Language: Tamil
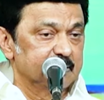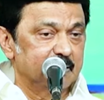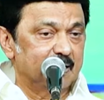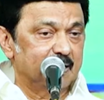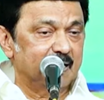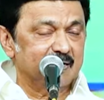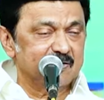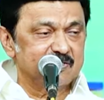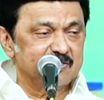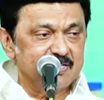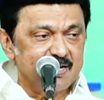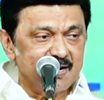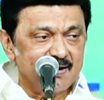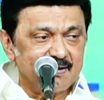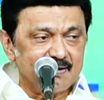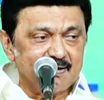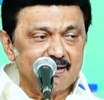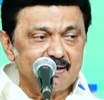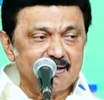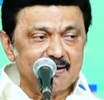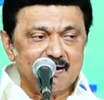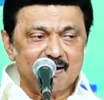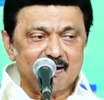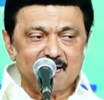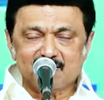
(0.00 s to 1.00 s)

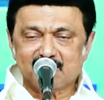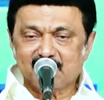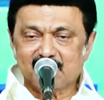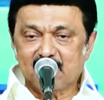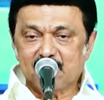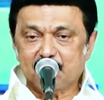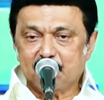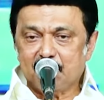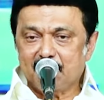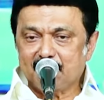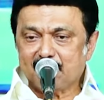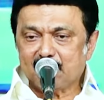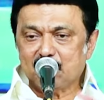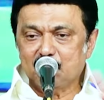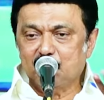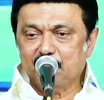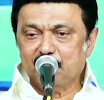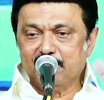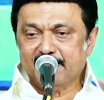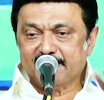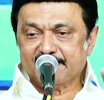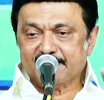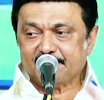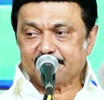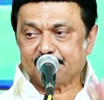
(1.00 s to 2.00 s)
ஆட்சியாளர்களை களத்தில் பார்க்க
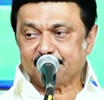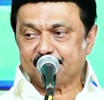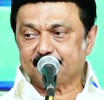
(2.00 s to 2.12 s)
முடியாது